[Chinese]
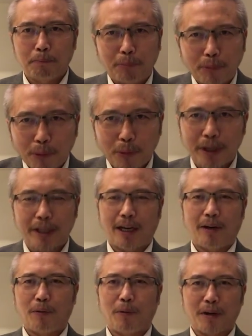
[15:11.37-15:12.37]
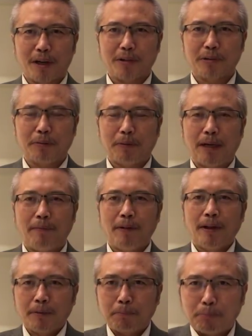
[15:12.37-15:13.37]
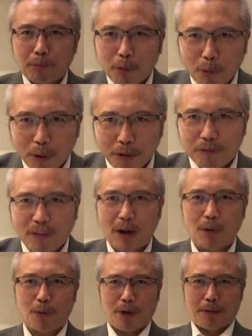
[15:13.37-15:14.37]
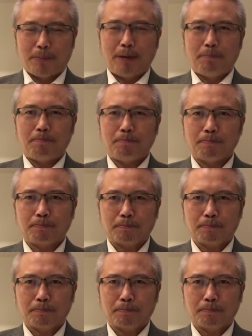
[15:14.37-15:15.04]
不会的，我告诉你们，不会放过你们。